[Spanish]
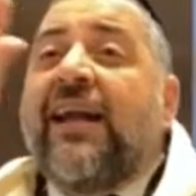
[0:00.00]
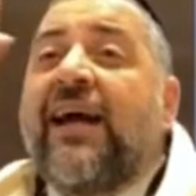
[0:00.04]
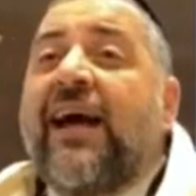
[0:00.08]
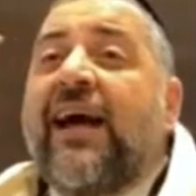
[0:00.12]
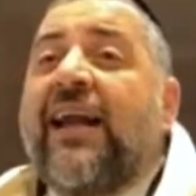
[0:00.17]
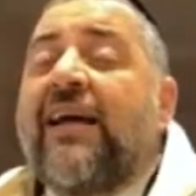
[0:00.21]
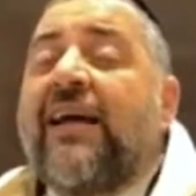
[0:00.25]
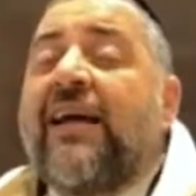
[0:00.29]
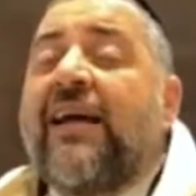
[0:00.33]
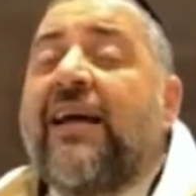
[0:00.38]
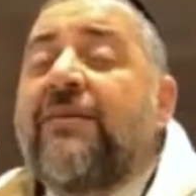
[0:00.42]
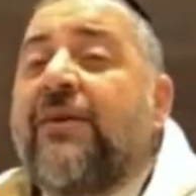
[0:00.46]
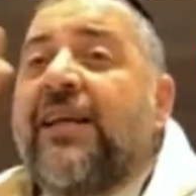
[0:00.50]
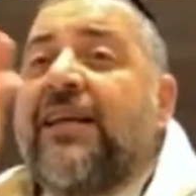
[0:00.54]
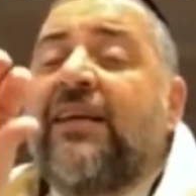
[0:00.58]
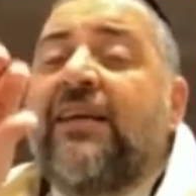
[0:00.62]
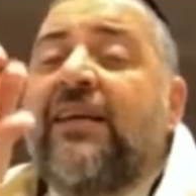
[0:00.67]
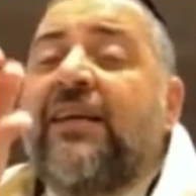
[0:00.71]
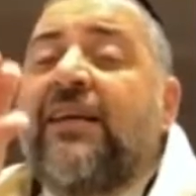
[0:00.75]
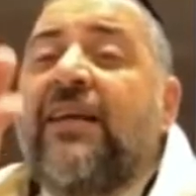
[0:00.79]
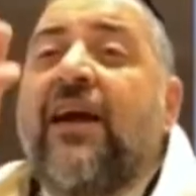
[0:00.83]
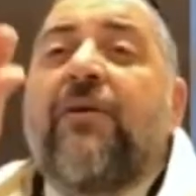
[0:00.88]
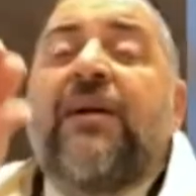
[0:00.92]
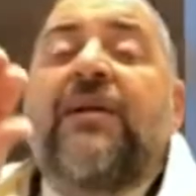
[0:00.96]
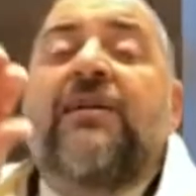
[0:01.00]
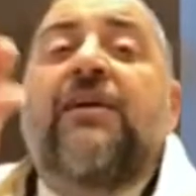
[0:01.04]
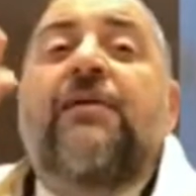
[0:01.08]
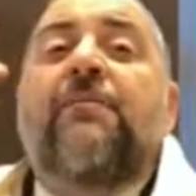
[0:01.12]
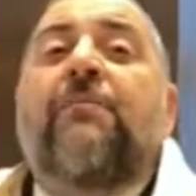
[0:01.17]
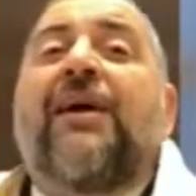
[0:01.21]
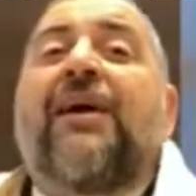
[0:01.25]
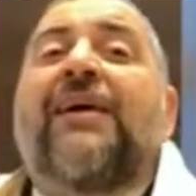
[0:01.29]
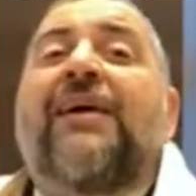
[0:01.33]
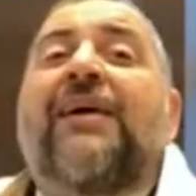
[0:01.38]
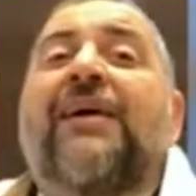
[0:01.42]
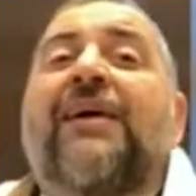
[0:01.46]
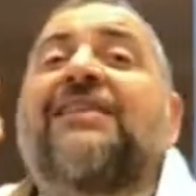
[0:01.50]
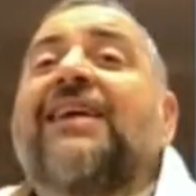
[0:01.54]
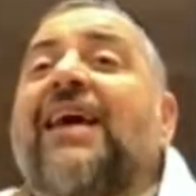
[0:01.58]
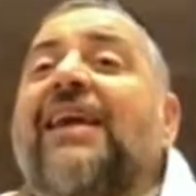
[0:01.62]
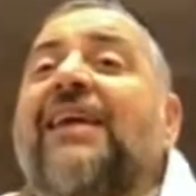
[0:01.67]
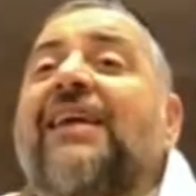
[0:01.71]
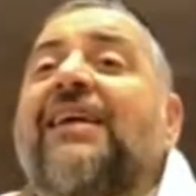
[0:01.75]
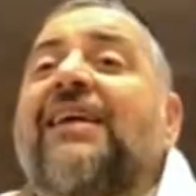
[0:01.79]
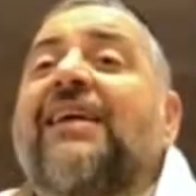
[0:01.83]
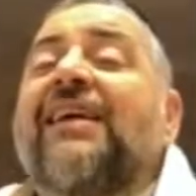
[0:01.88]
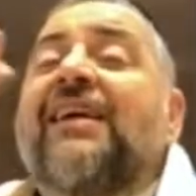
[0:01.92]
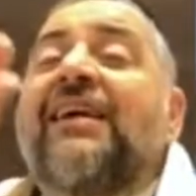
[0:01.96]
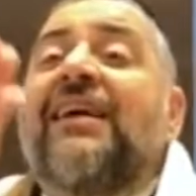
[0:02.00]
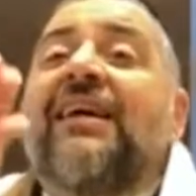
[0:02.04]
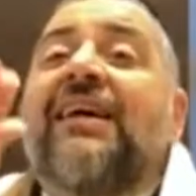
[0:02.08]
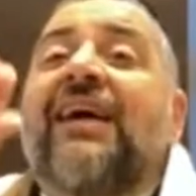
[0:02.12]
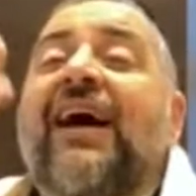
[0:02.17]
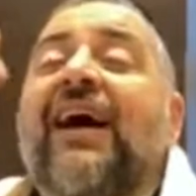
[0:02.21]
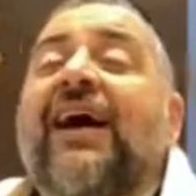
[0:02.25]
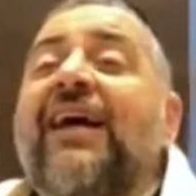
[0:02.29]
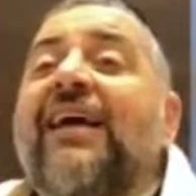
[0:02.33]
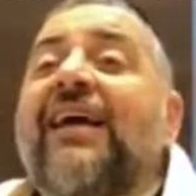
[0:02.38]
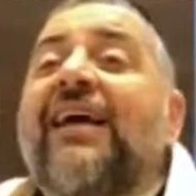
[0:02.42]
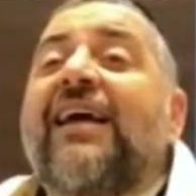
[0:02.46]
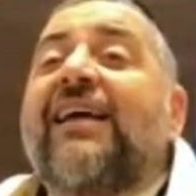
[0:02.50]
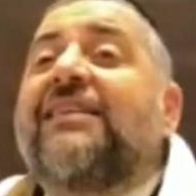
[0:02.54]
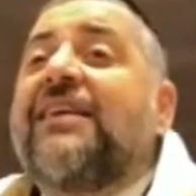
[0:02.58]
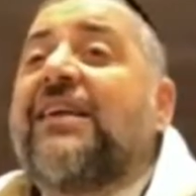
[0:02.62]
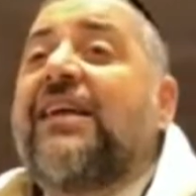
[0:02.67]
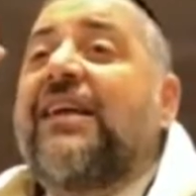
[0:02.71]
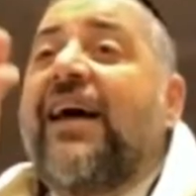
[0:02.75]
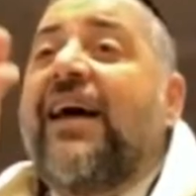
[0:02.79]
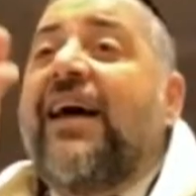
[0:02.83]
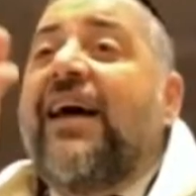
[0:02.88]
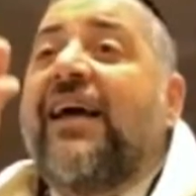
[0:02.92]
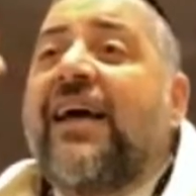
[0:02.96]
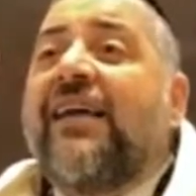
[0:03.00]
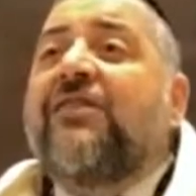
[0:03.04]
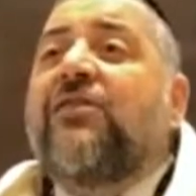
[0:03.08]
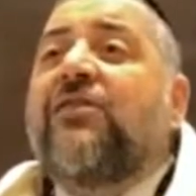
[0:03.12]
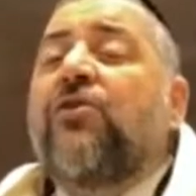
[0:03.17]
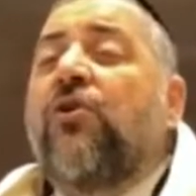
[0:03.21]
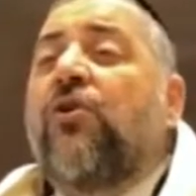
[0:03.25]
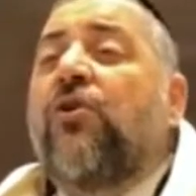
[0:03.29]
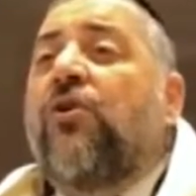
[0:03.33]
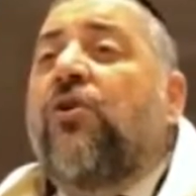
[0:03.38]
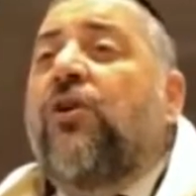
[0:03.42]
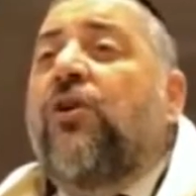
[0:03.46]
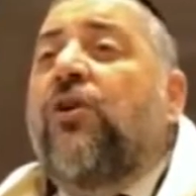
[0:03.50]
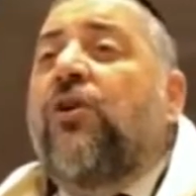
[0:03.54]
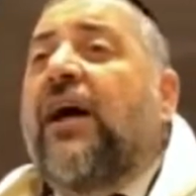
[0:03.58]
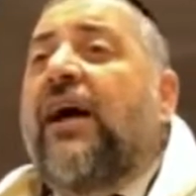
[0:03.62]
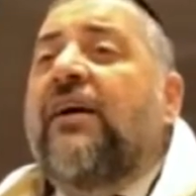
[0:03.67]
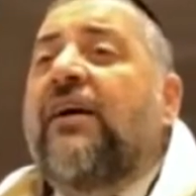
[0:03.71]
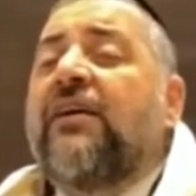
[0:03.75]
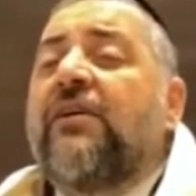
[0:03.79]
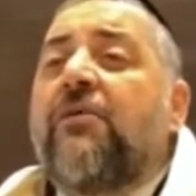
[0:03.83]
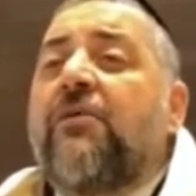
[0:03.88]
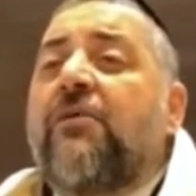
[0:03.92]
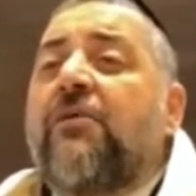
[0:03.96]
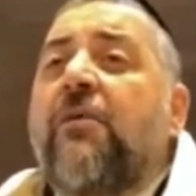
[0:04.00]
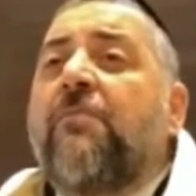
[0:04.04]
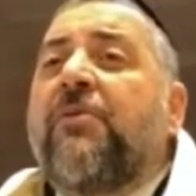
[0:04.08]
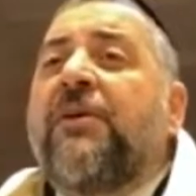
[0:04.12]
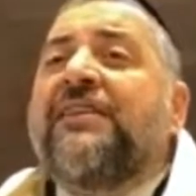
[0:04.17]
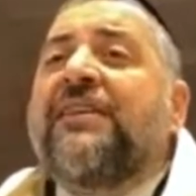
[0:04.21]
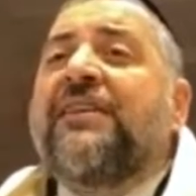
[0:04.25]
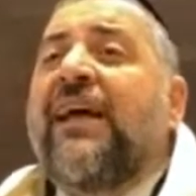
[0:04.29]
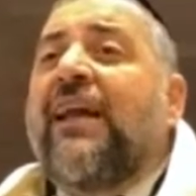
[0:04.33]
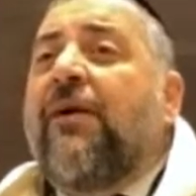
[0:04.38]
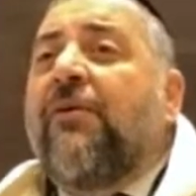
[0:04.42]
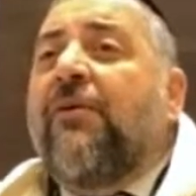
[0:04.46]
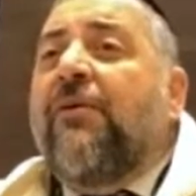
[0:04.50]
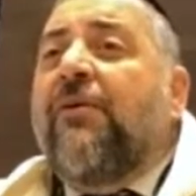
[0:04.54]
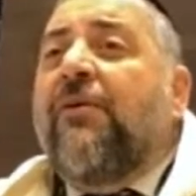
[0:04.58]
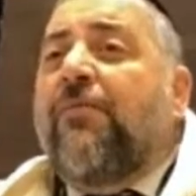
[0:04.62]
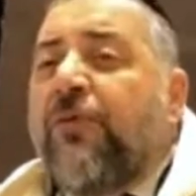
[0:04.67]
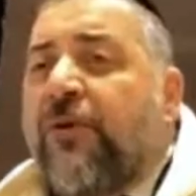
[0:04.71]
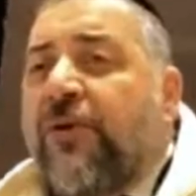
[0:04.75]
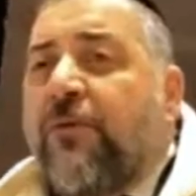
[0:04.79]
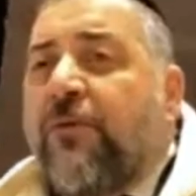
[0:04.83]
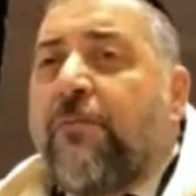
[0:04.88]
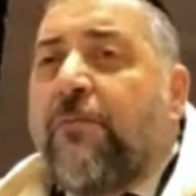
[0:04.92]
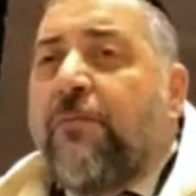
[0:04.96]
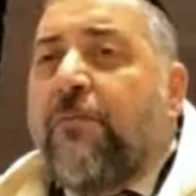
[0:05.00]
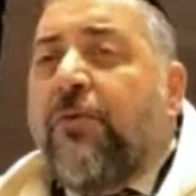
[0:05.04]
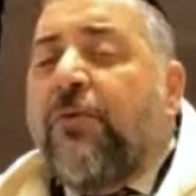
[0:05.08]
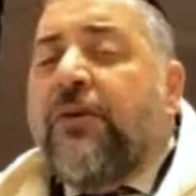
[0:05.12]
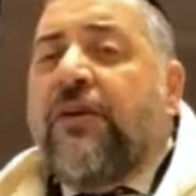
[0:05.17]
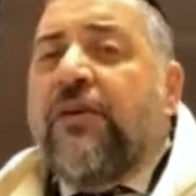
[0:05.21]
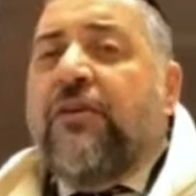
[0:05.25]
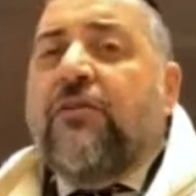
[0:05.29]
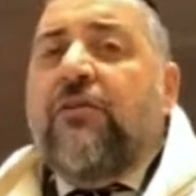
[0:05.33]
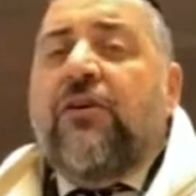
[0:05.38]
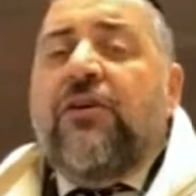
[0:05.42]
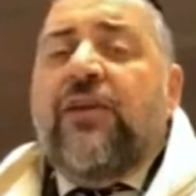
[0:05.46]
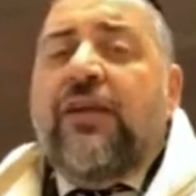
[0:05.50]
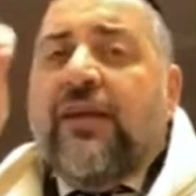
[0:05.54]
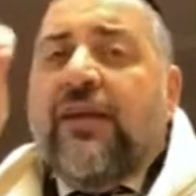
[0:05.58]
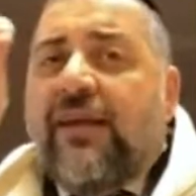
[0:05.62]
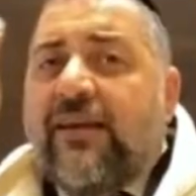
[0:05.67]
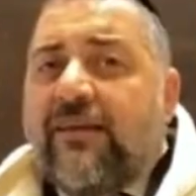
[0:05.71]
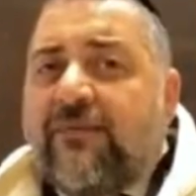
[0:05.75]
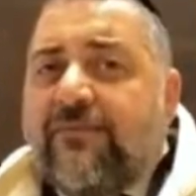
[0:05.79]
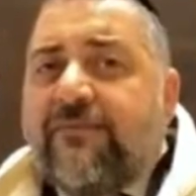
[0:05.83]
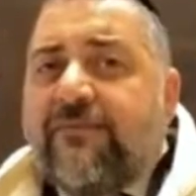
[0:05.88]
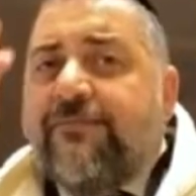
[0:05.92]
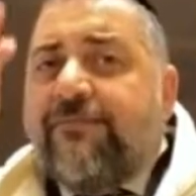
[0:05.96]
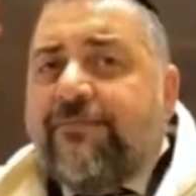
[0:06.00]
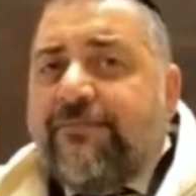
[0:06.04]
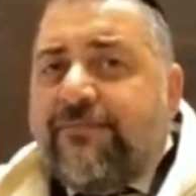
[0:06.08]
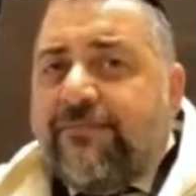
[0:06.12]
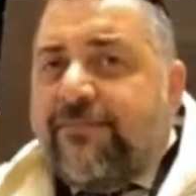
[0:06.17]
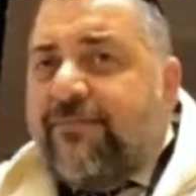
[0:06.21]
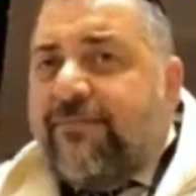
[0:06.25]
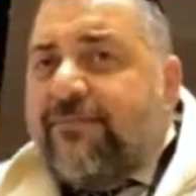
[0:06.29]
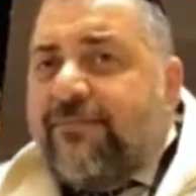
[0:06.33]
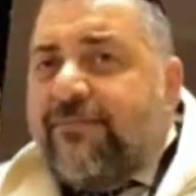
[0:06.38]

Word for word: ver, agarrar a, a ver quién va a ser ese de la Dad cora que va a empezar a poner un poquito de